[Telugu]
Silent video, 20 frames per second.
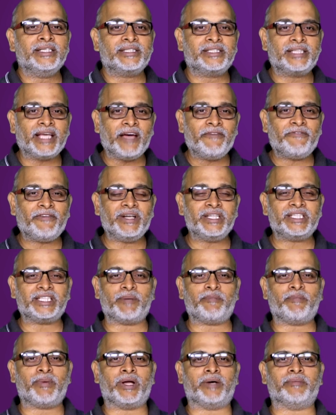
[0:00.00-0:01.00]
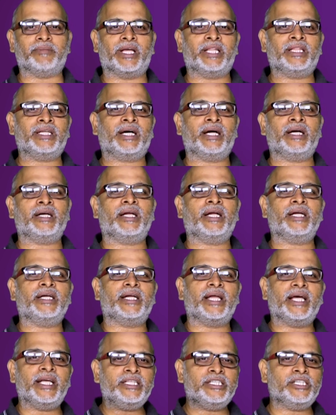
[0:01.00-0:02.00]
సేఫ్ అని చెప్పలేం ఎందుకంటే
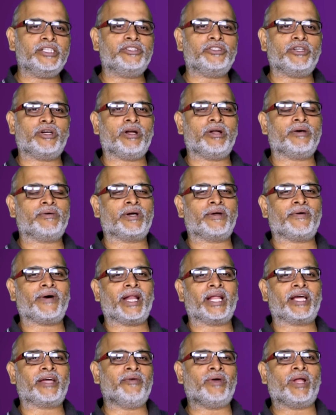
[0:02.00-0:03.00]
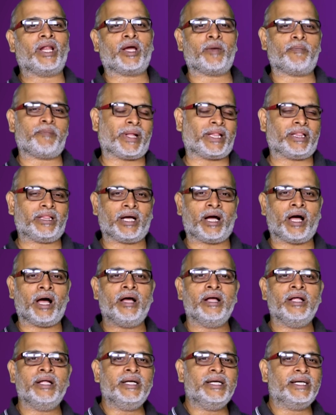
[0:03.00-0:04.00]
డేంజర్ జోన్లో ఉన్న వాళ్ళకి వీళ్ళకి పెద్దగా
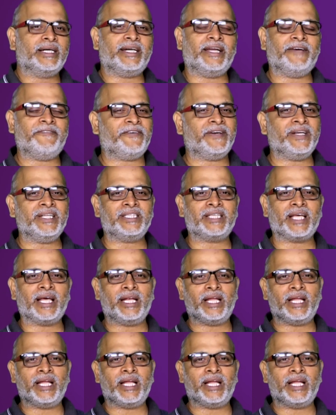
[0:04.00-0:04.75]
డిఫరెన్స్ ఏం